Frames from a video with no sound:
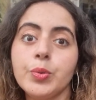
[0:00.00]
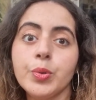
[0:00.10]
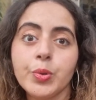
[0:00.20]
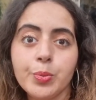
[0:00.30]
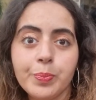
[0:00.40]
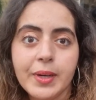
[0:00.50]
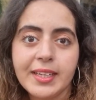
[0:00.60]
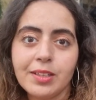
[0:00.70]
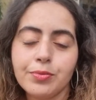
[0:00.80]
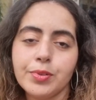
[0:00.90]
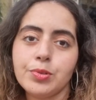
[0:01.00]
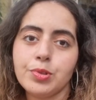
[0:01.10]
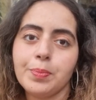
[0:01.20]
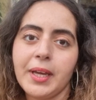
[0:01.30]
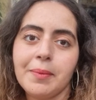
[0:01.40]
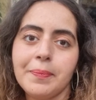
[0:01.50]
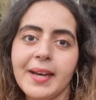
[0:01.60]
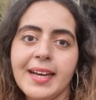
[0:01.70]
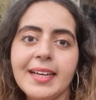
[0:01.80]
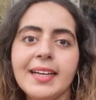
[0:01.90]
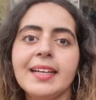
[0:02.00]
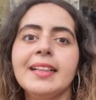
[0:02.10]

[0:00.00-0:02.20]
le repas qu'il faut que je prépare.